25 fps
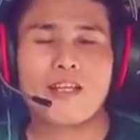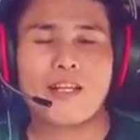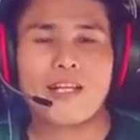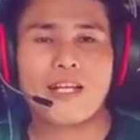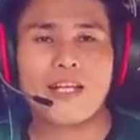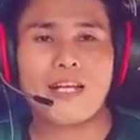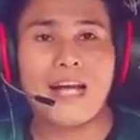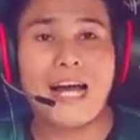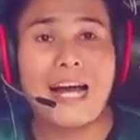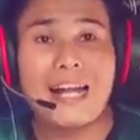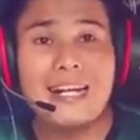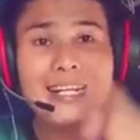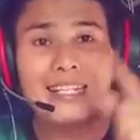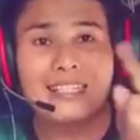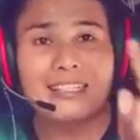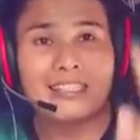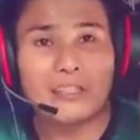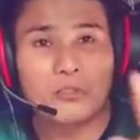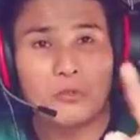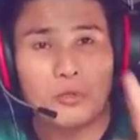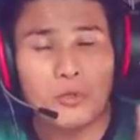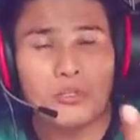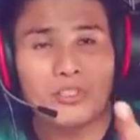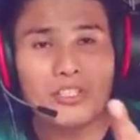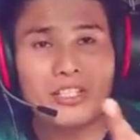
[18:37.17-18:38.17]
Ya, Anda
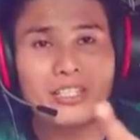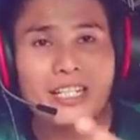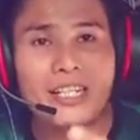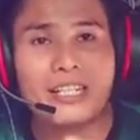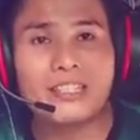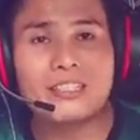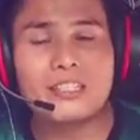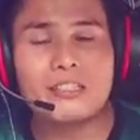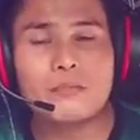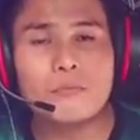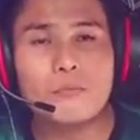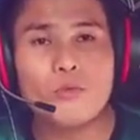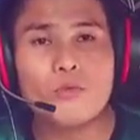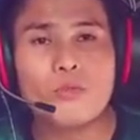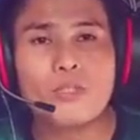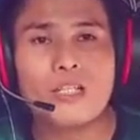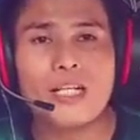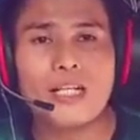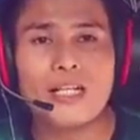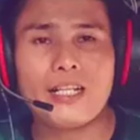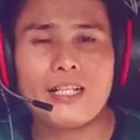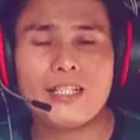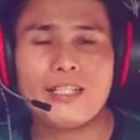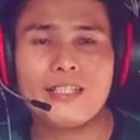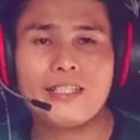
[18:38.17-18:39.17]
tegur secara
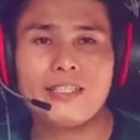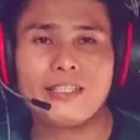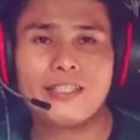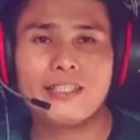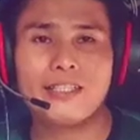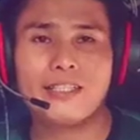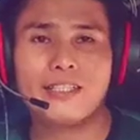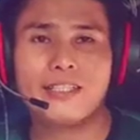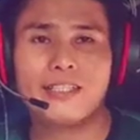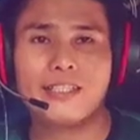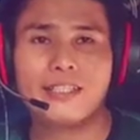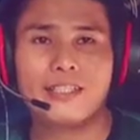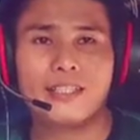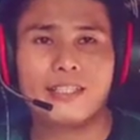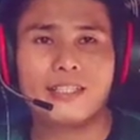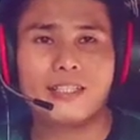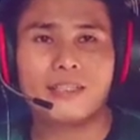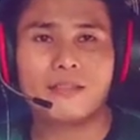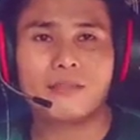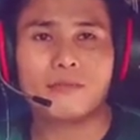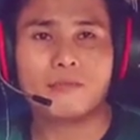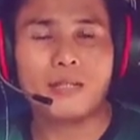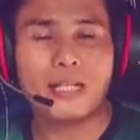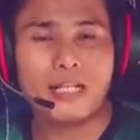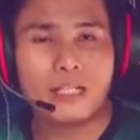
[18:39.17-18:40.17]
terbuka
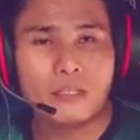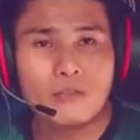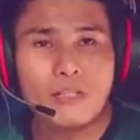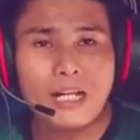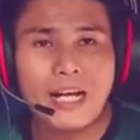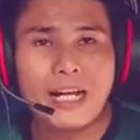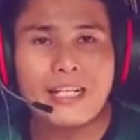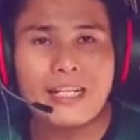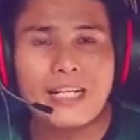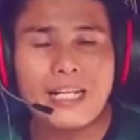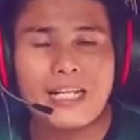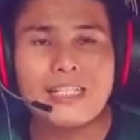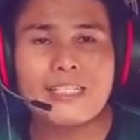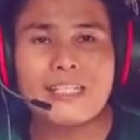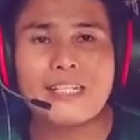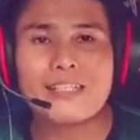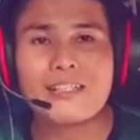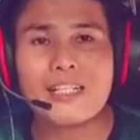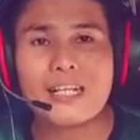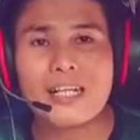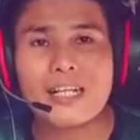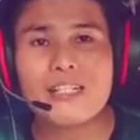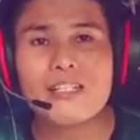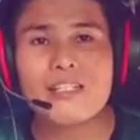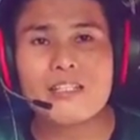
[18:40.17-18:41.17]
baru Anda
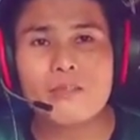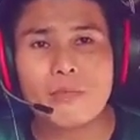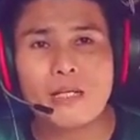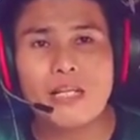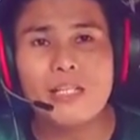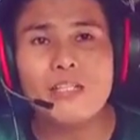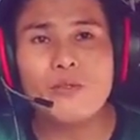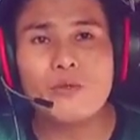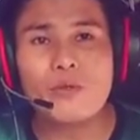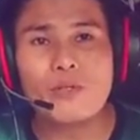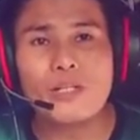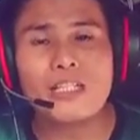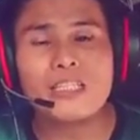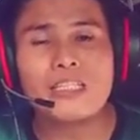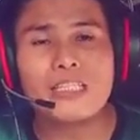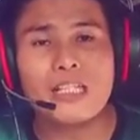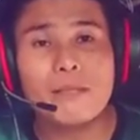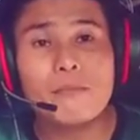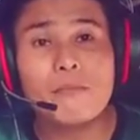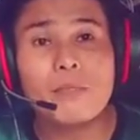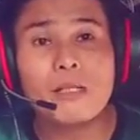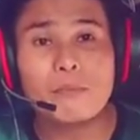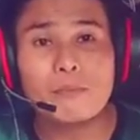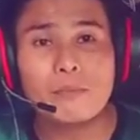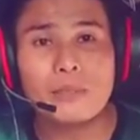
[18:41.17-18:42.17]
dikatakan sebagai orang
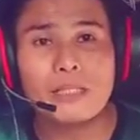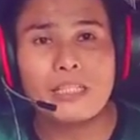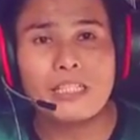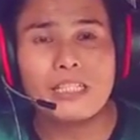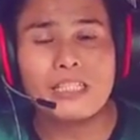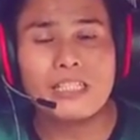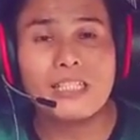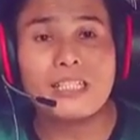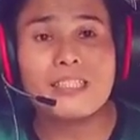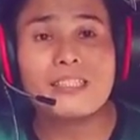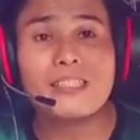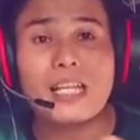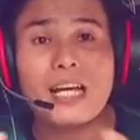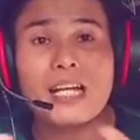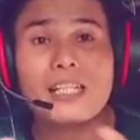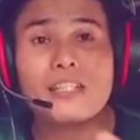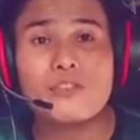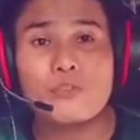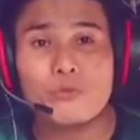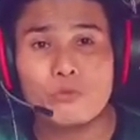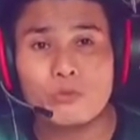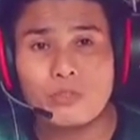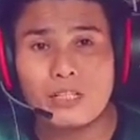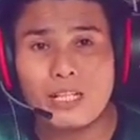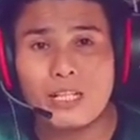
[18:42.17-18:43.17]
yang berpendidikan
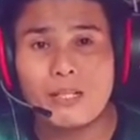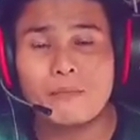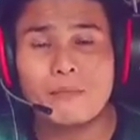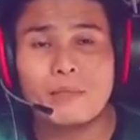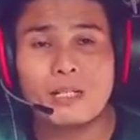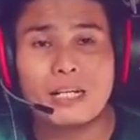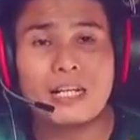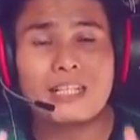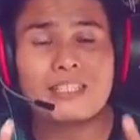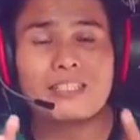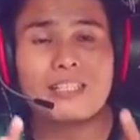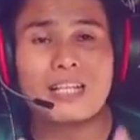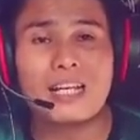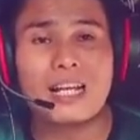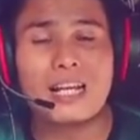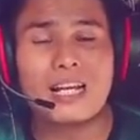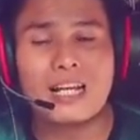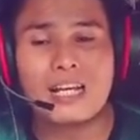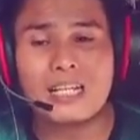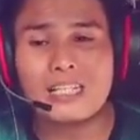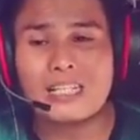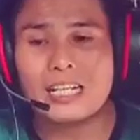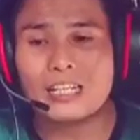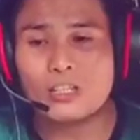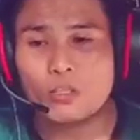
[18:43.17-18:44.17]
dan juga
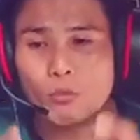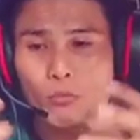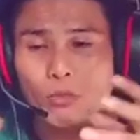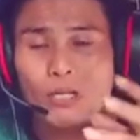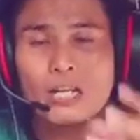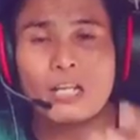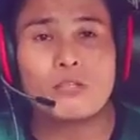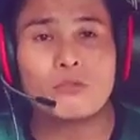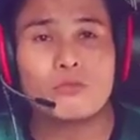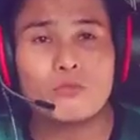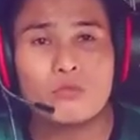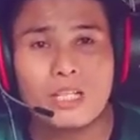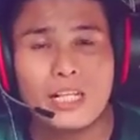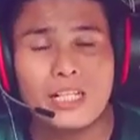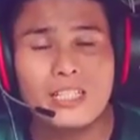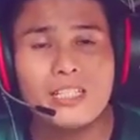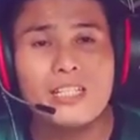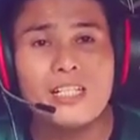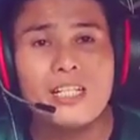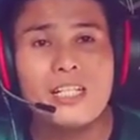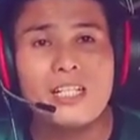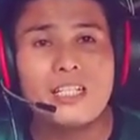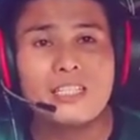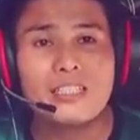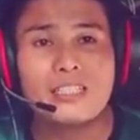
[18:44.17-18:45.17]
melaksanakan atau melakukan
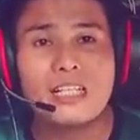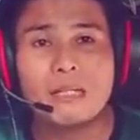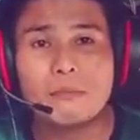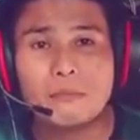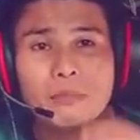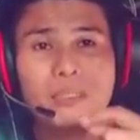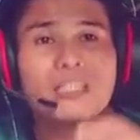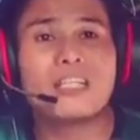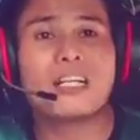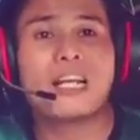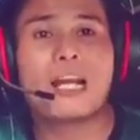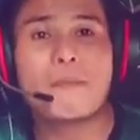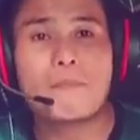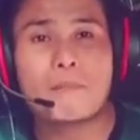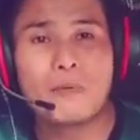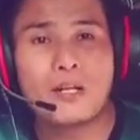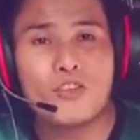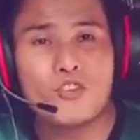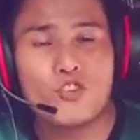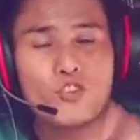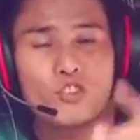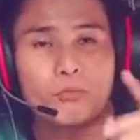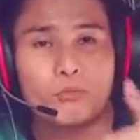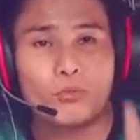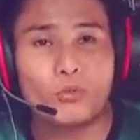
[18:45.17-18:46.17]
dan
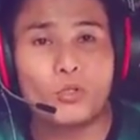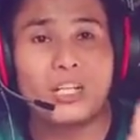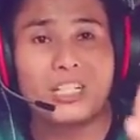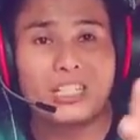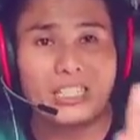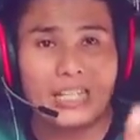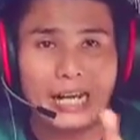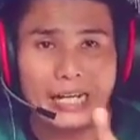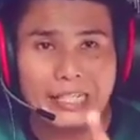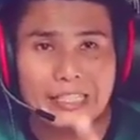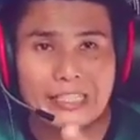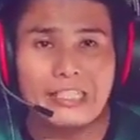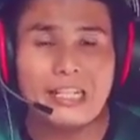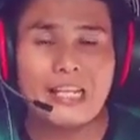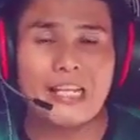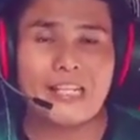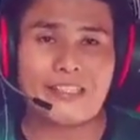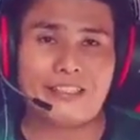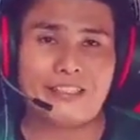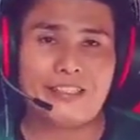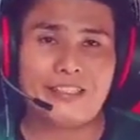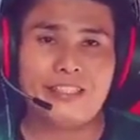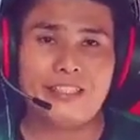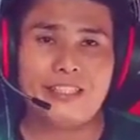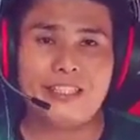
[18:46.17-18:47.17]
menerapkan sebuah
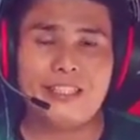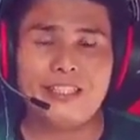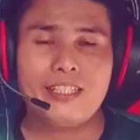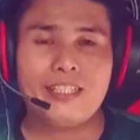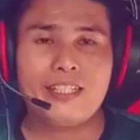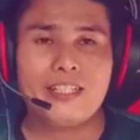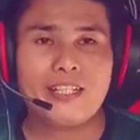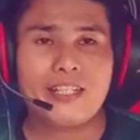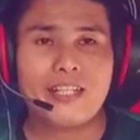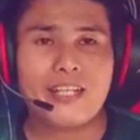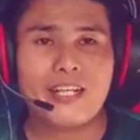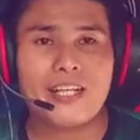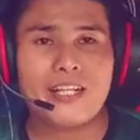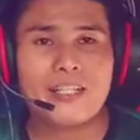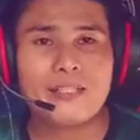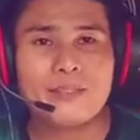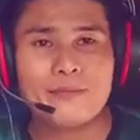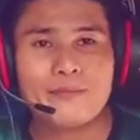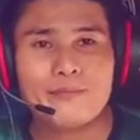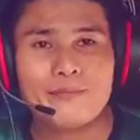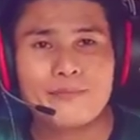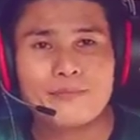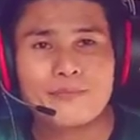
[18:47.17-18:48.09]
keadilan. Ya.